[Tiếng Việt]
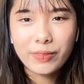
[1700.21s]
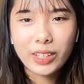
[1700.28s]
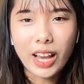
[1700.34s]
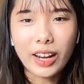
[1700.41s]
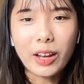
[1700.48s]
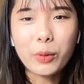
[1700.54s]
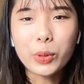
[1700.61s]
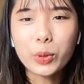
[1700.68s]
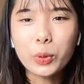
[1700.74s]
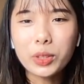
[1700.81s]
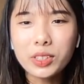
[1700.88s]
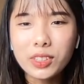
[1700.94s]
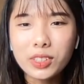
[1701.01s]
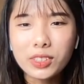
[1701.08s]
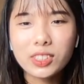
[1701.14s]
khả năng của
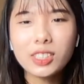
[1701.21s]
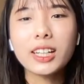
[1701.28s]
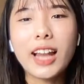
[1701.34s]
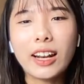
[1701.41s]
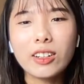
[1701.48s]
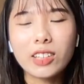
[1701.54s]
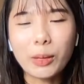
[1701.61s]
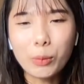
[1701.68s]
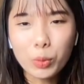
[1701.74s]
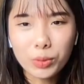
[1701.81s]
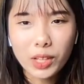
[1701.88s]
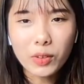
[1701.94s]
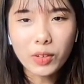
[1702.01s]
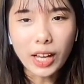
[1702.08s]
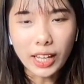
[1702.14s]
tôi thừa sức để đạt được cái mục
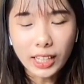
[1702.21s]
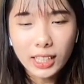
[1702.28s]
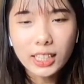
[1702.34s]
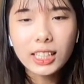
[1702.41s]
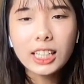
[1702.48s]
tiêu đấy